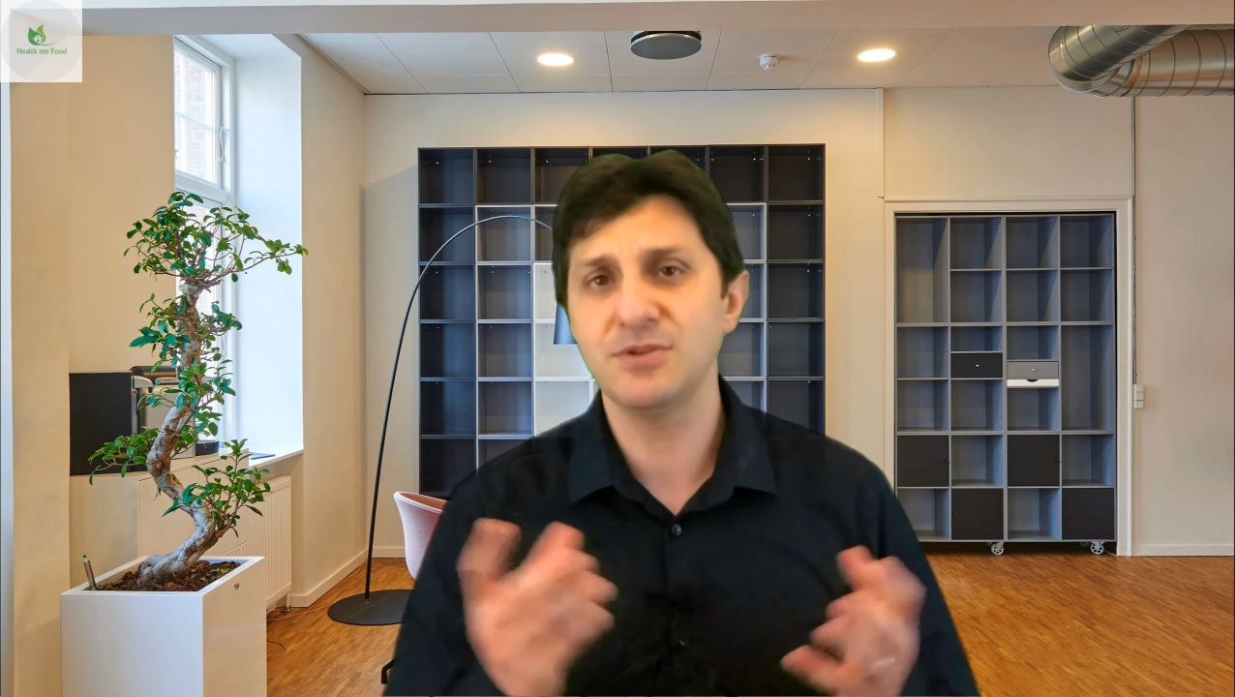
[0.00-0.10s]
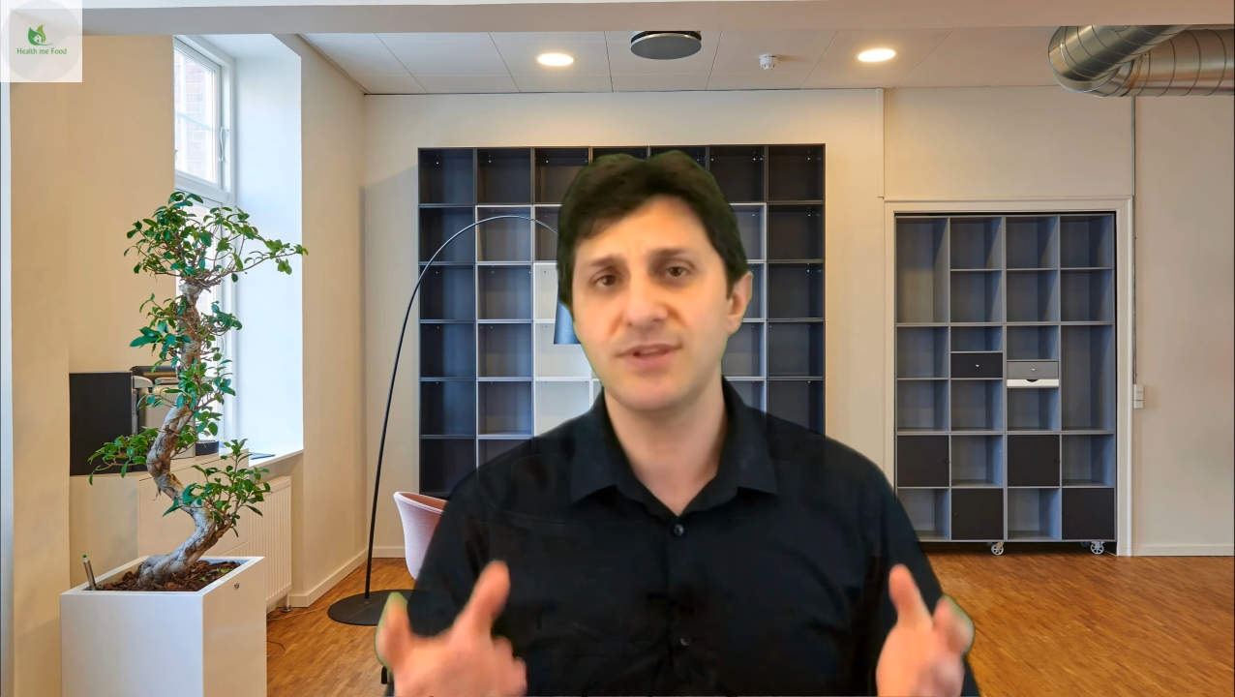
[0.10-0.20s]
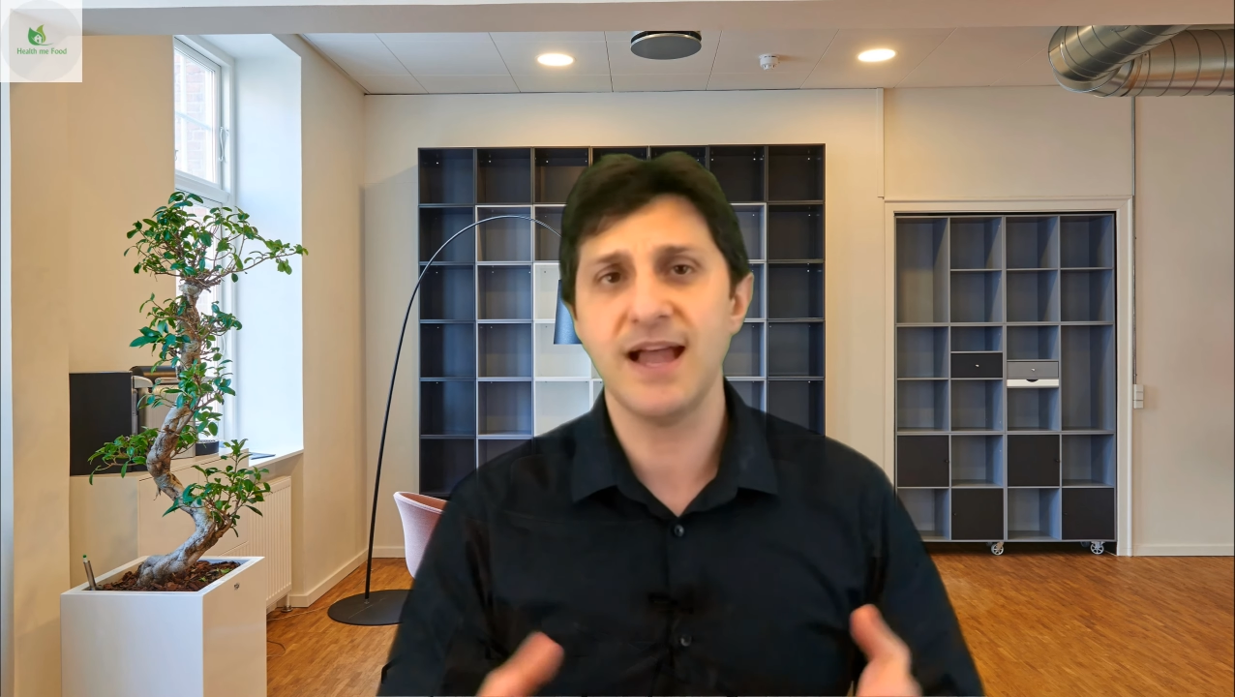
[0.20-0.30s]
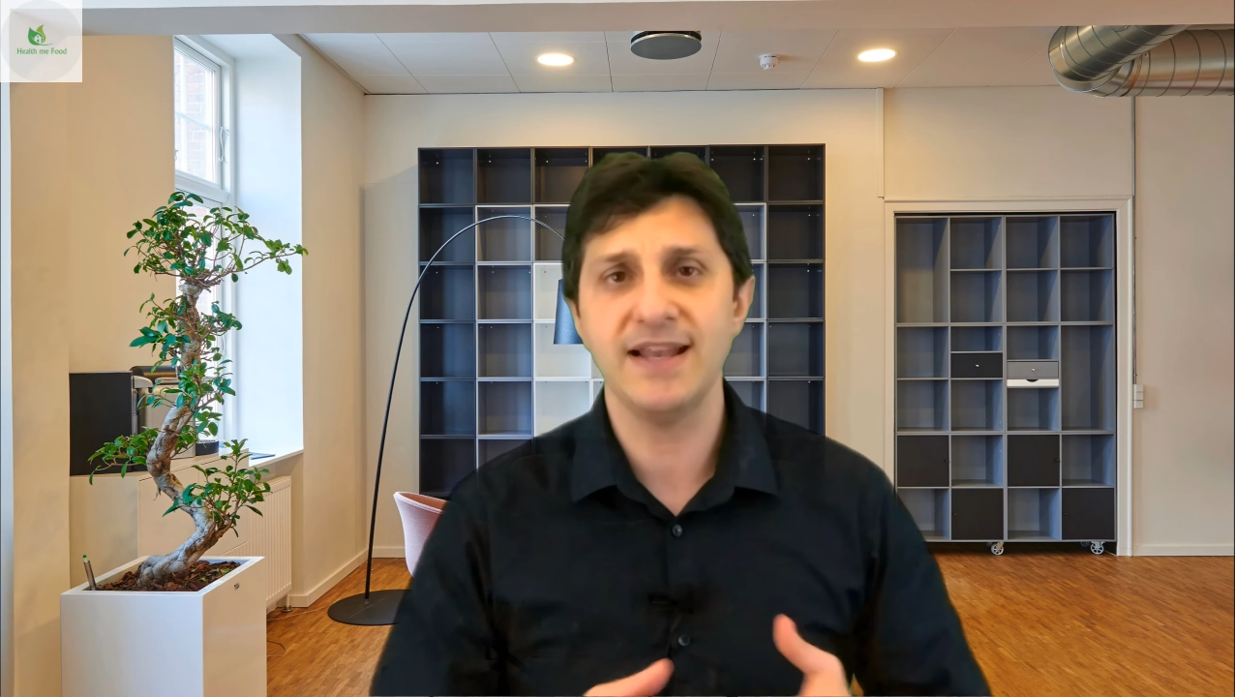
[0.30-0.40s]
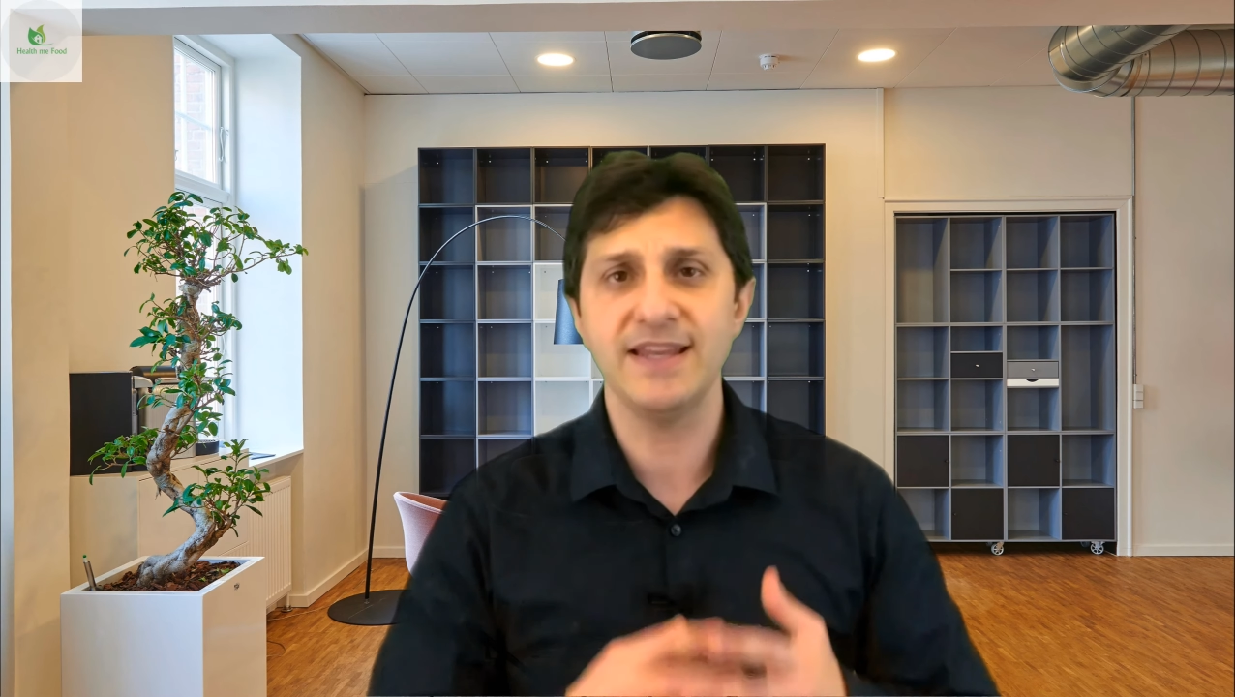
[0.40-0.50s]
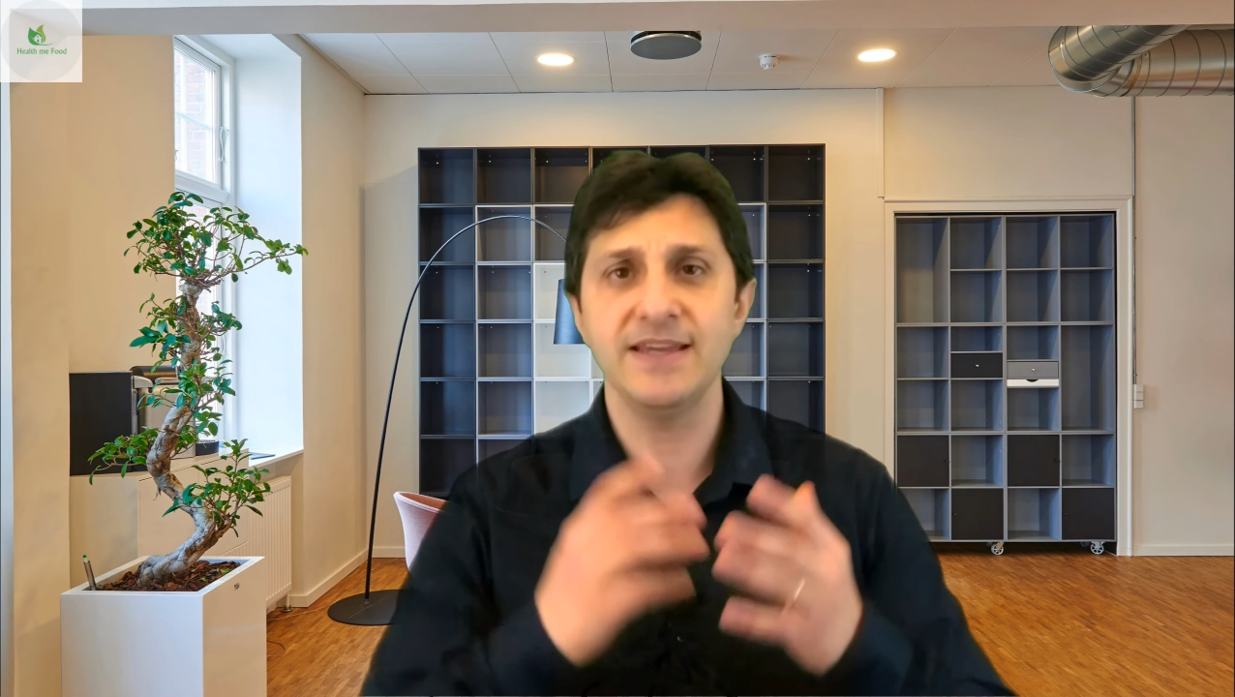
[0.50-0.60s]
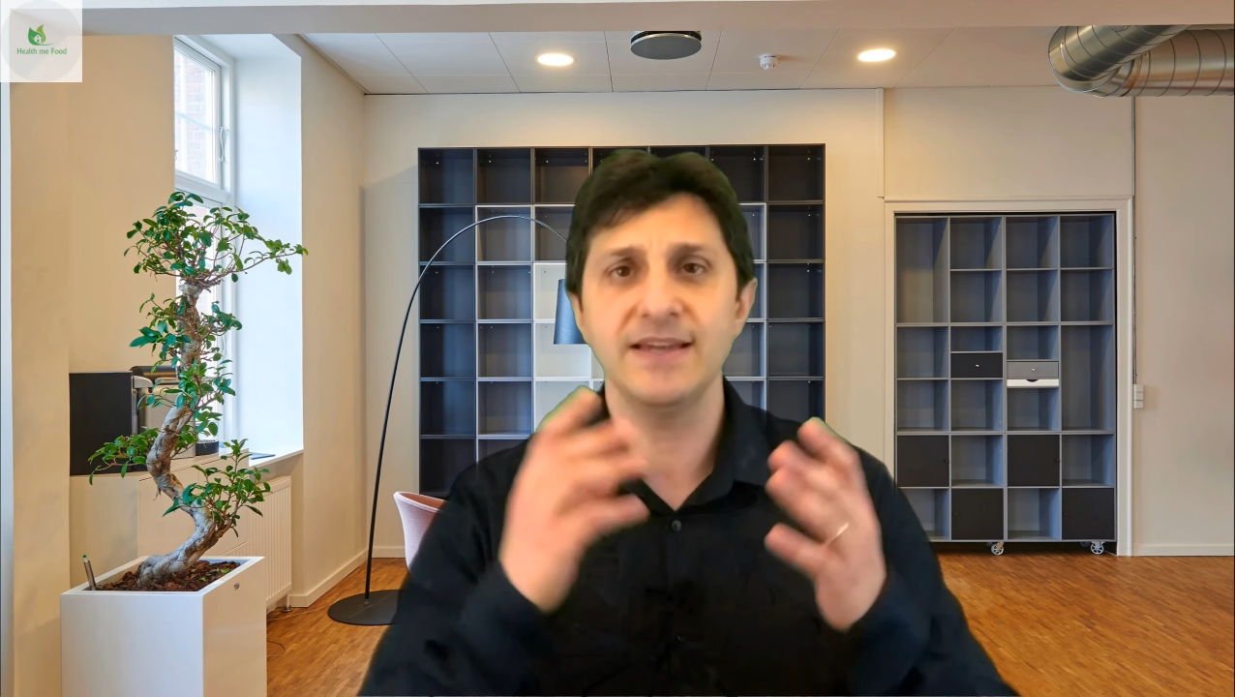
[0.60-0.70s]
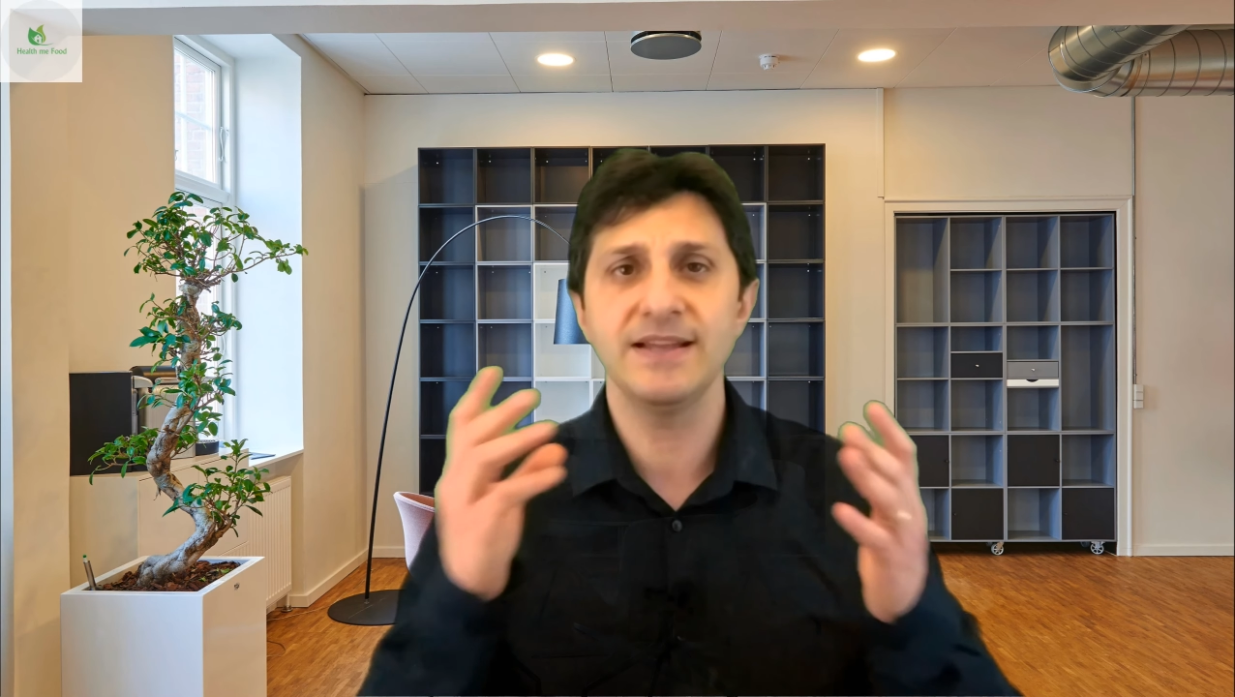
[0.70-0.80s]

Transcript: totali,